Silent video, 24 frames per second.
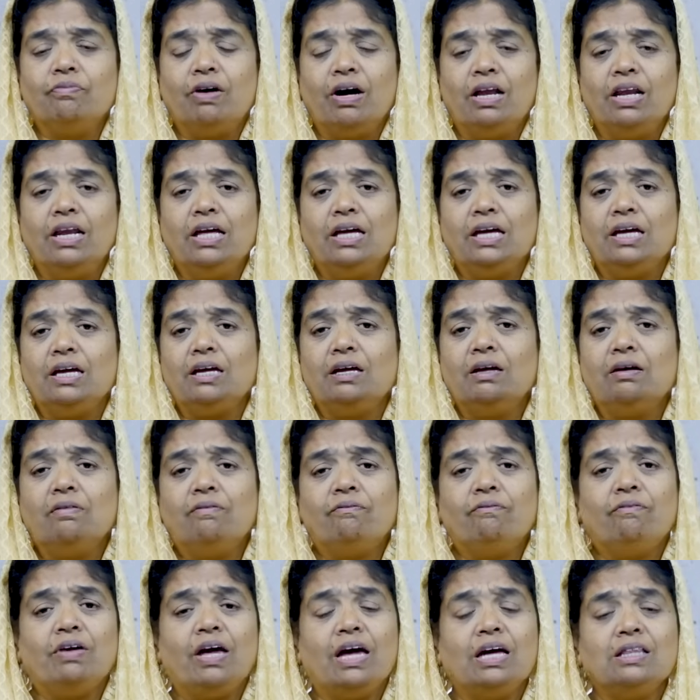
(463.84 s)
வலி
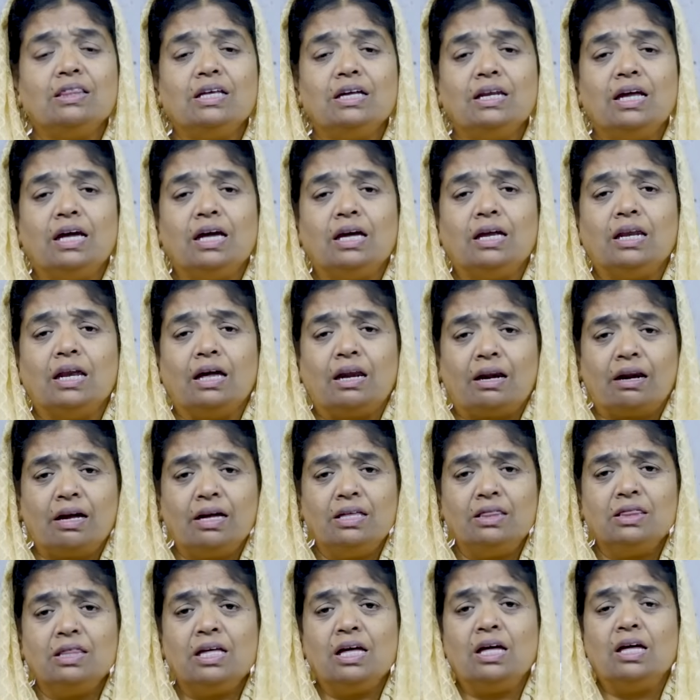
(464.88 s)
வேதனை
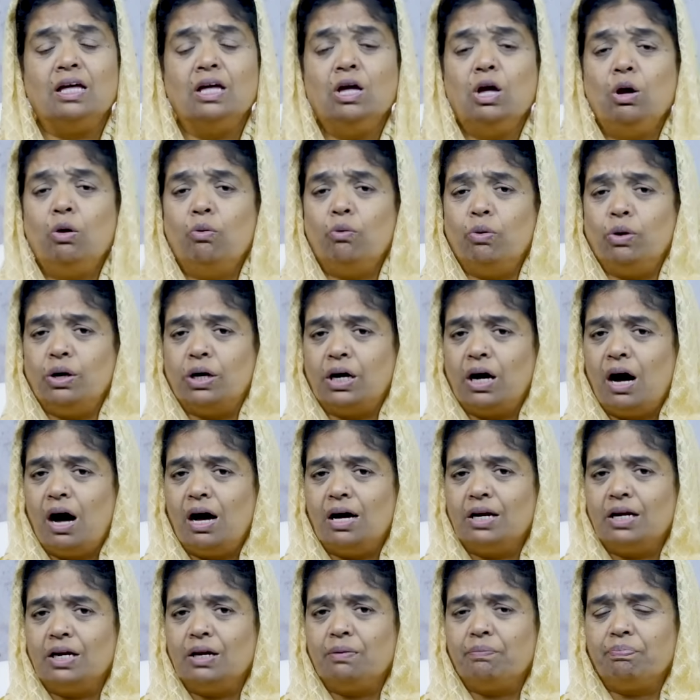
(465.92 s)
நிறைந்த ஒரு
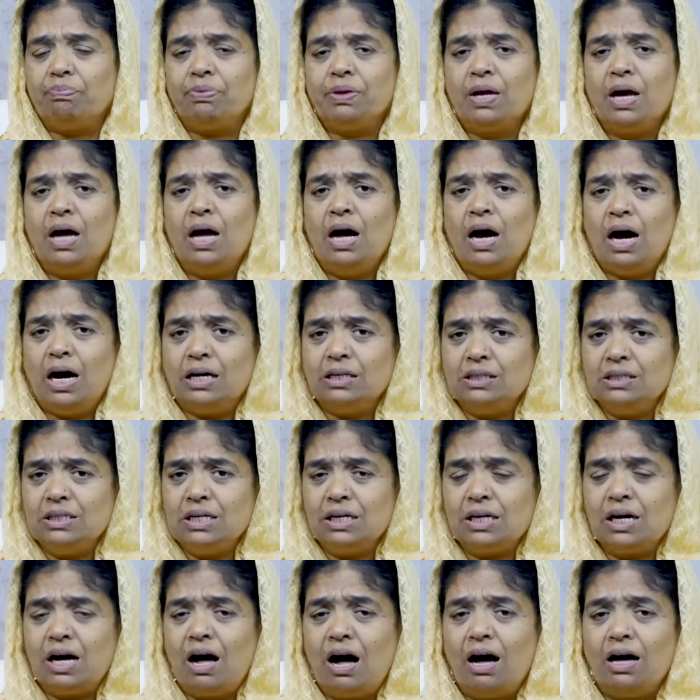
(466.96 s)
காரியம் அந்த
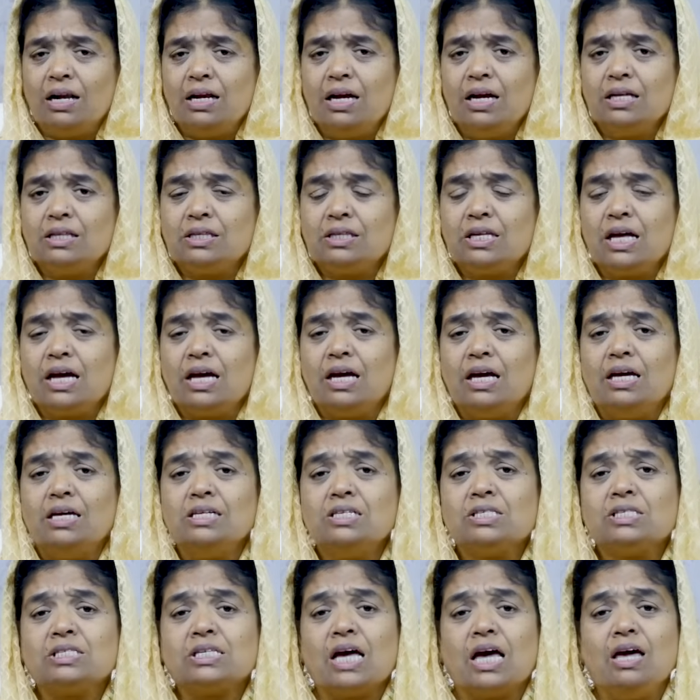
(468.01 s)
காரியத்தை
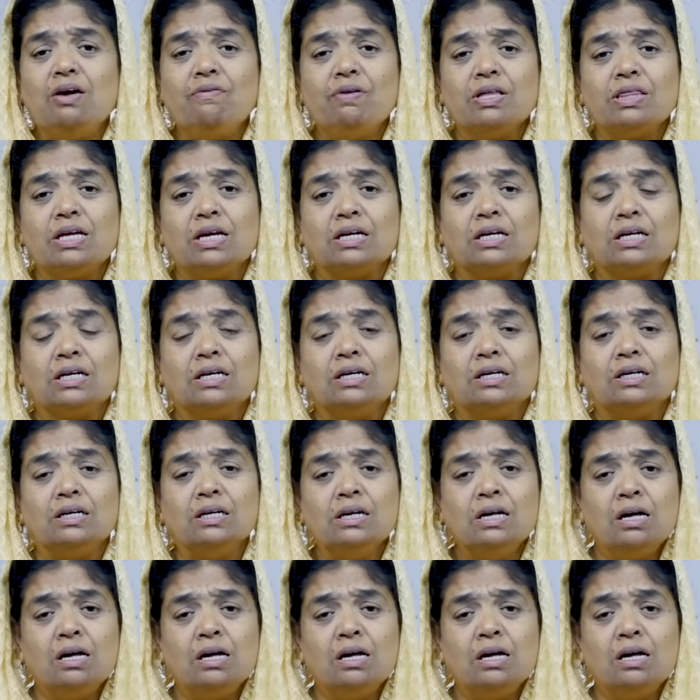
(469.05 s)
செய்வதற்கு